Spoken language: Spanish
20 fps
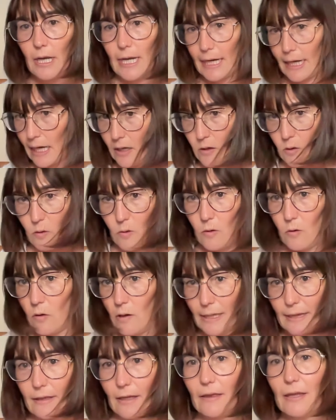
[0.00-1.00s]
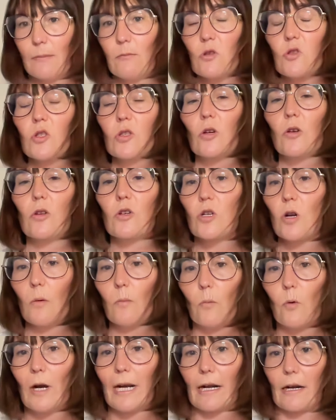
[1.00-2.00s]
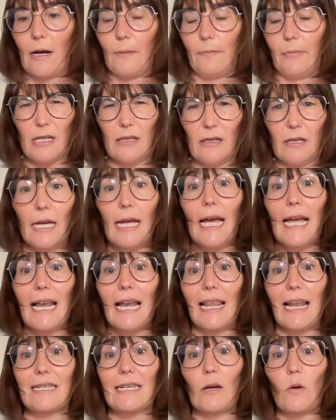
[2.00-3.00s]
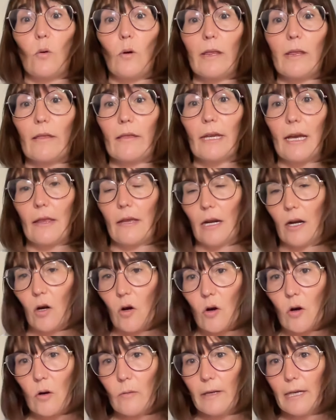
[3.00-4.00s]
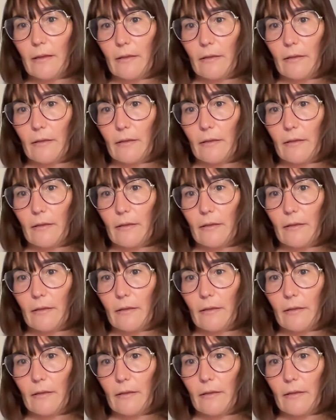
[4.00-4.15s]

que lo entendemos todos muy rápido. La secuencia del COVID